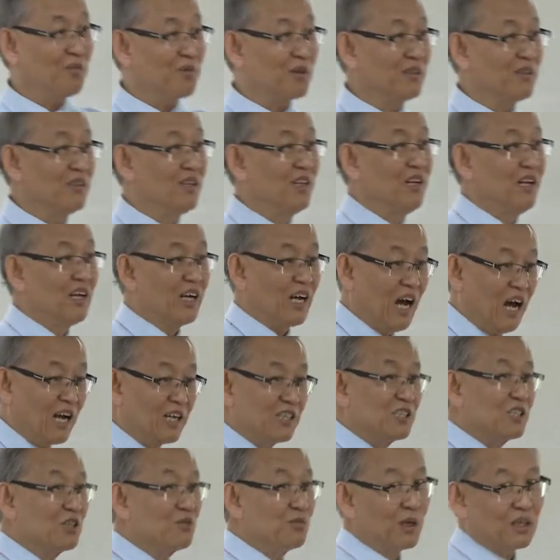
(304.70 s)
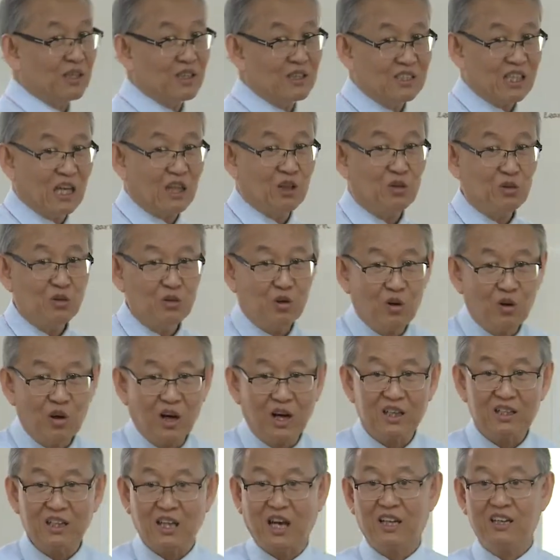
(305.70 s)
하면은 강의실마다 자동
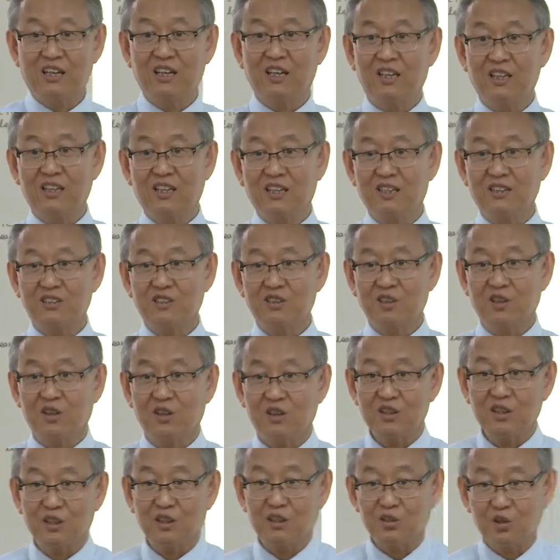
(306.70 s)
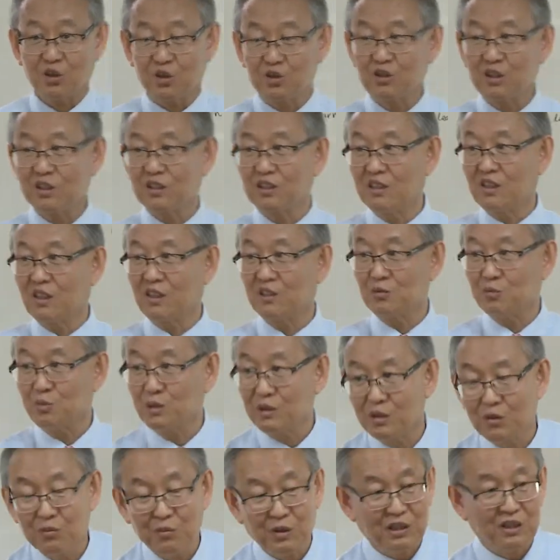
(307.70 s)
녹화가 다 되게 돼 있어요. 그냥 교수가 들어가서
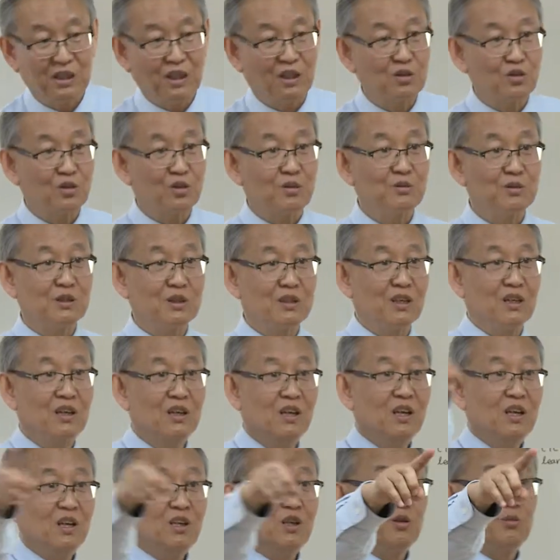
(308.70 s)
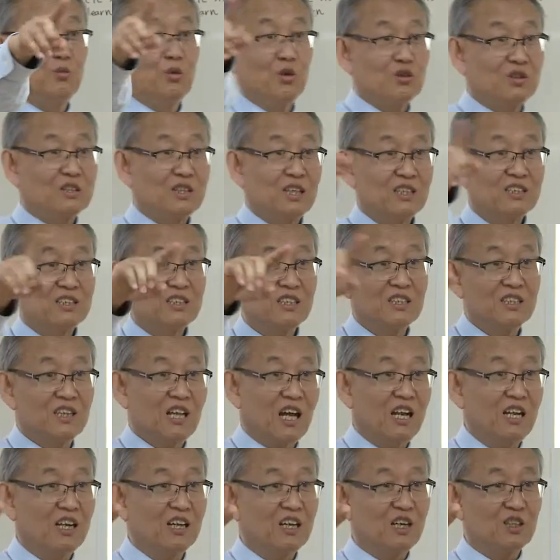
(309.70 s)
버튼만 딱 누르면 저기 리모트 센싱이
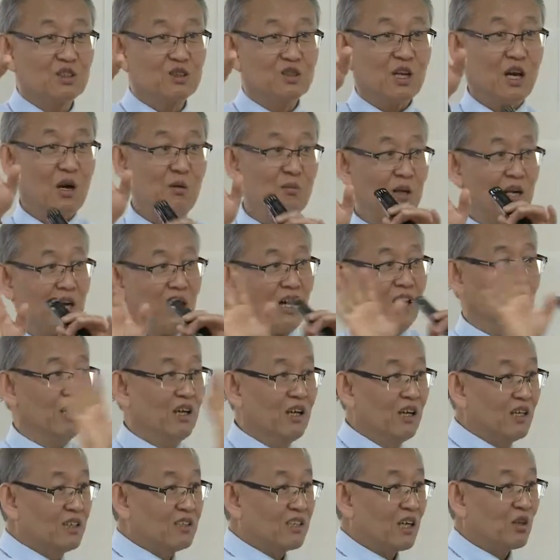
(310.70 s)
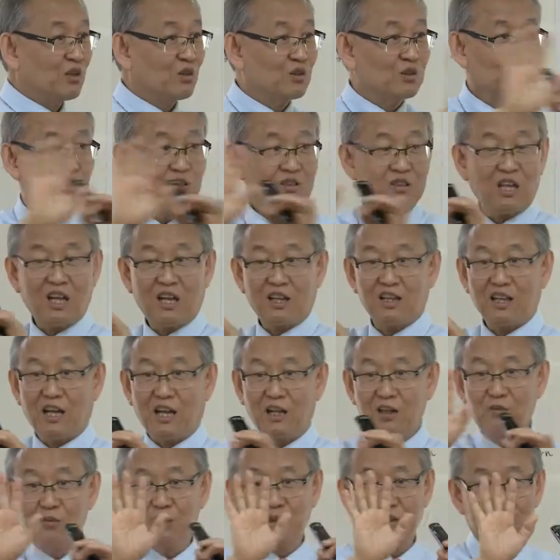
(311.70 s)
달려가지고 카메라가 자동적으로
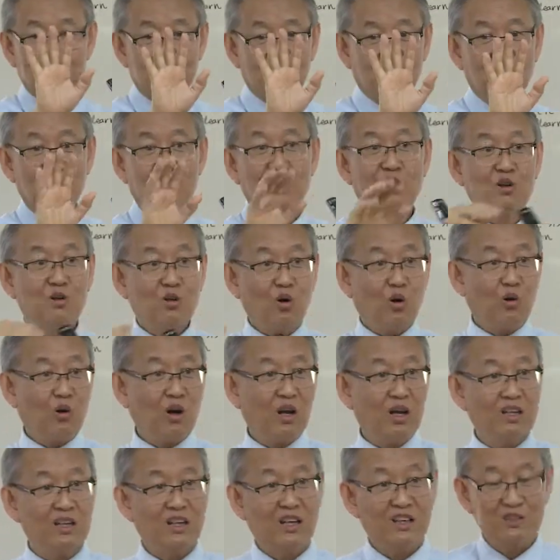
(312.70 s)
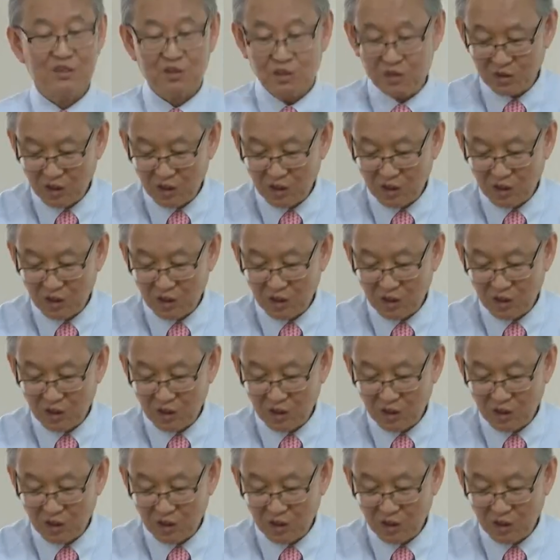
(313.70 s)
따라다니면서 녹화를 다 해서